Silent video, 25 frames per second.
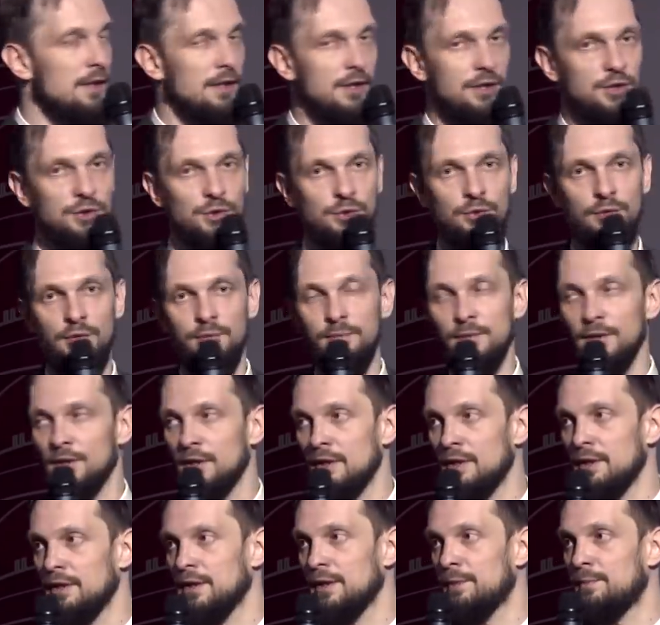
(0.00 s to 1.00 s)
и что
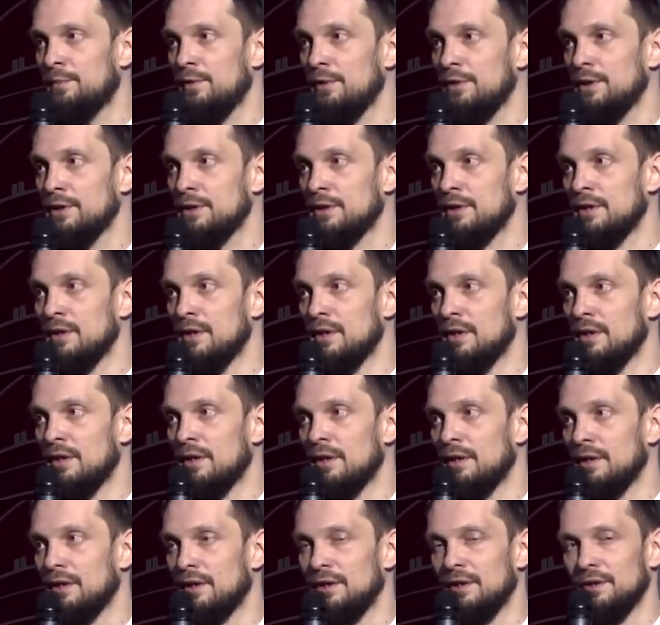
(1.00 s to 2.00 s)
мир наполнен
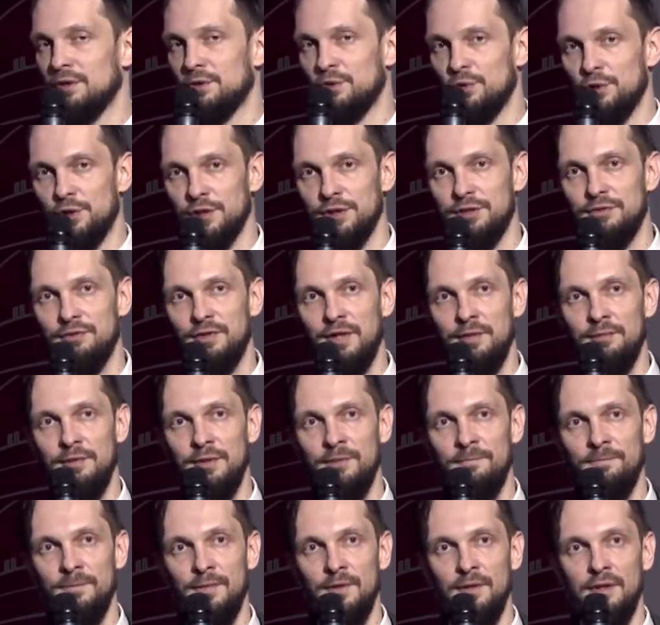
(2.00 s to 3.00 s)
Э,
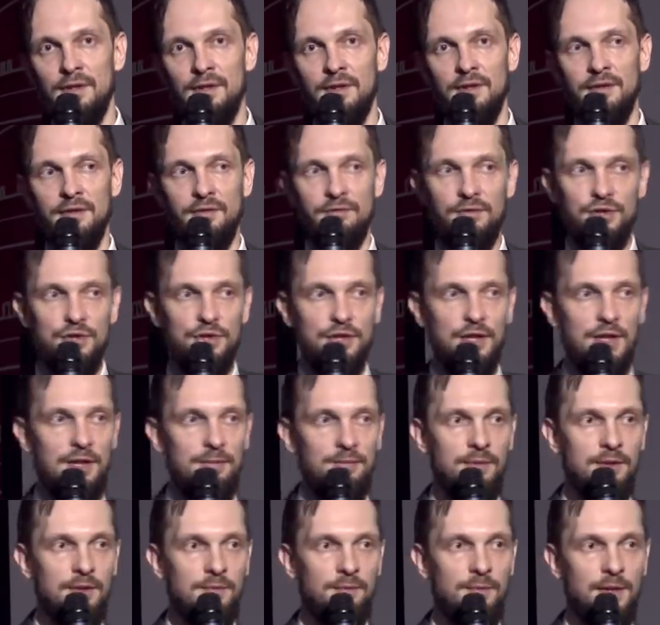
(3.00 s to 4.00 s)
существами, э,
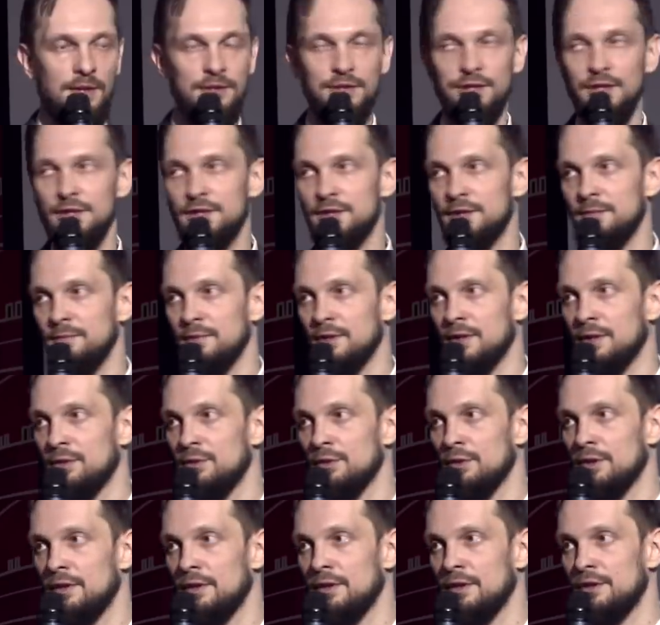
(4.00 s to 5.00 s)
вещами, процессами,
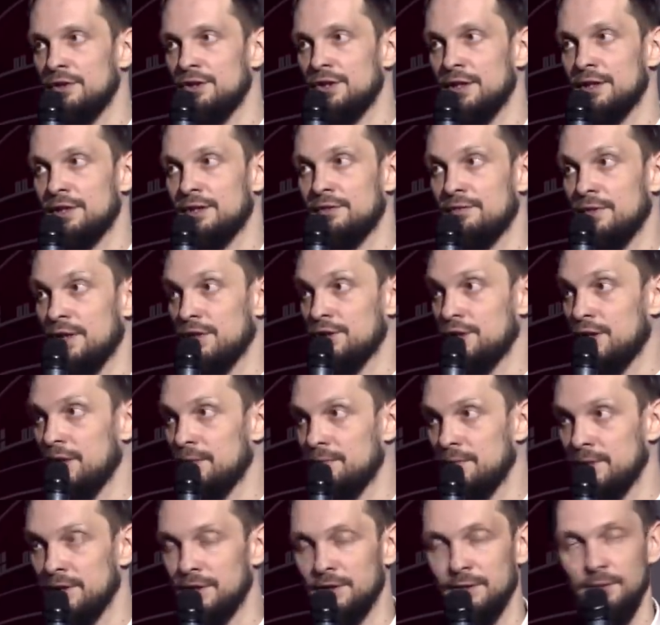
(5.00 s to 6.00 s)
которые часто
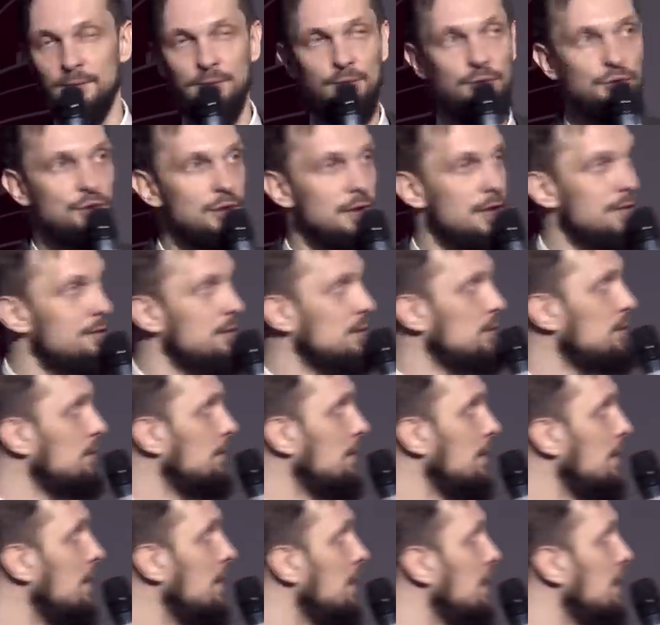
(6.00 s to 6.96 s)
враждебны самому человеку.